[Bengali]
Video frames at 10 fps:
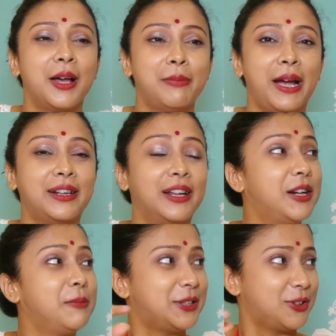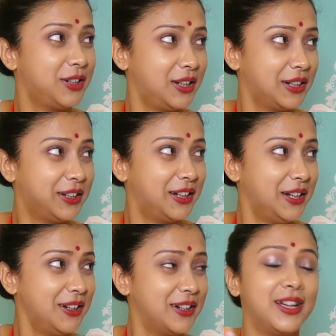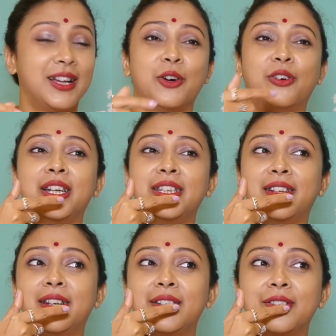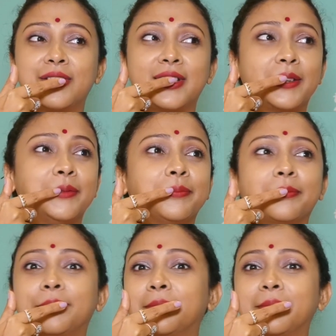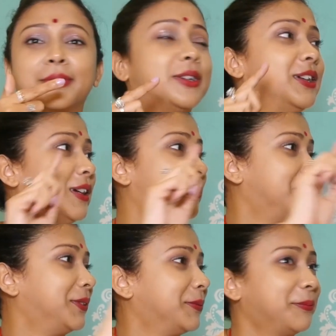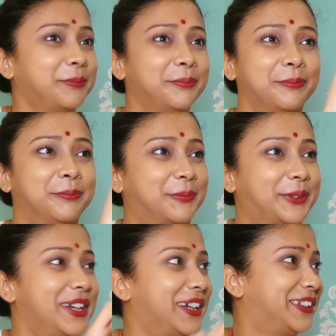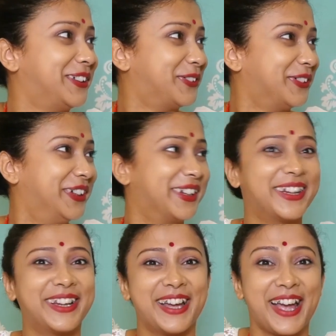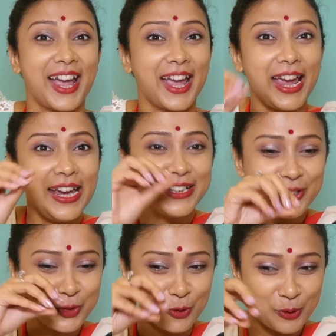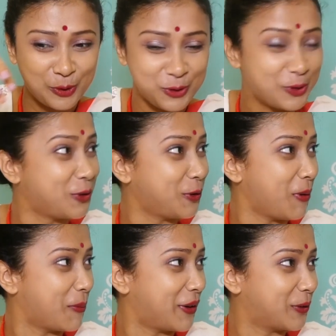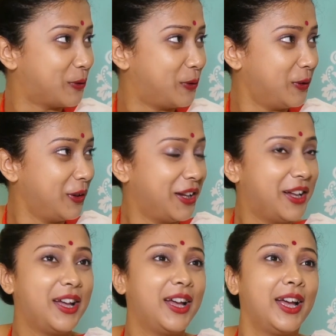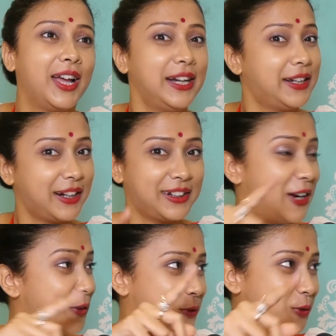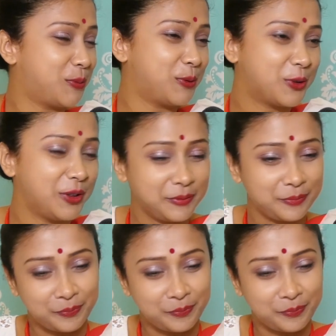প্যান্ডেলের পেছনে গিয়ে ওরা নিজেদের ঠোঁট থেকে করে করে লাগিয়ে দিত এই যে ছোট্ট ছোট্ট ব্যাপারগুলো এটা একটা আনন্দ পুজোয়